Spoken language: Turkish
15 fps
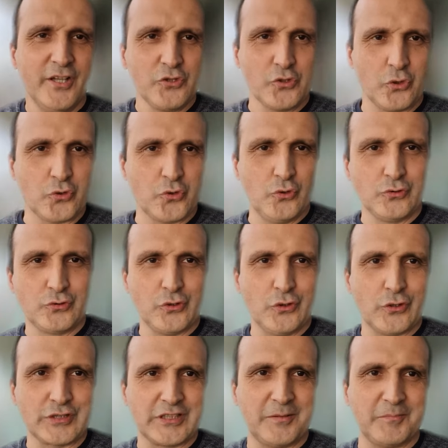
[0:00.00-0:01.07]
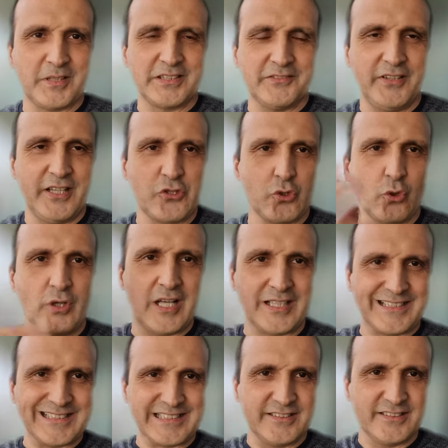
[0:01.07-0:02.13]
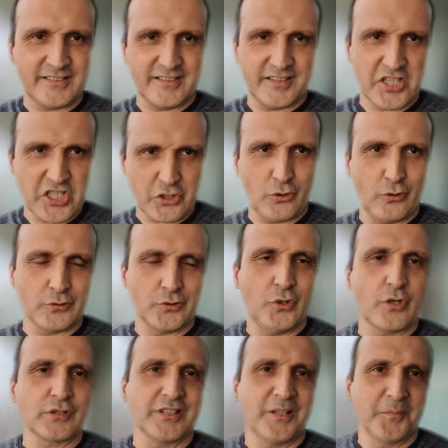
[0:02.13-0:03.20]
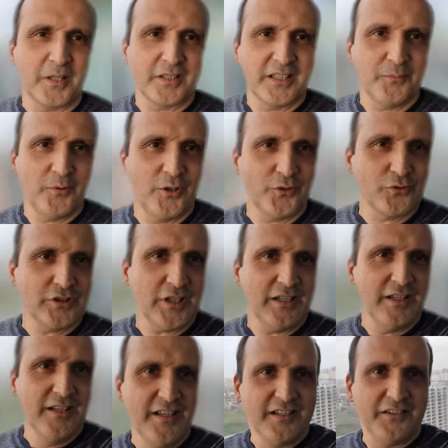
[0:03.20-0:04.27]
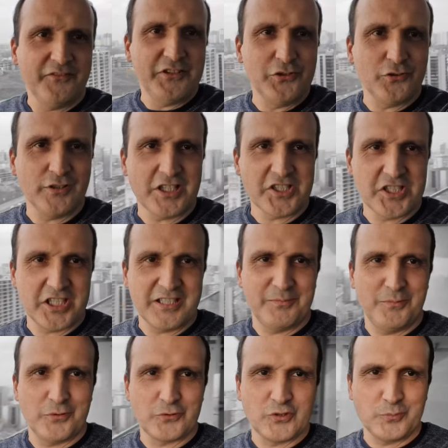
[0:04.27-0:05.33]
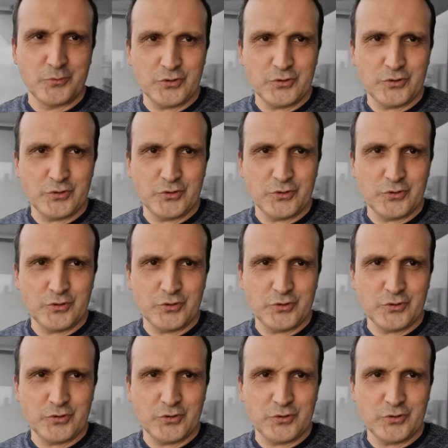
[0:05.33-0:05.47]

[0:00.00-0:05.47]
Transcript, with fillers: çok gürültülü ortamlarda veya çok arkasının karışık olduğu ortamlarda da böyle güzel videolar çekebiliyorsunuz.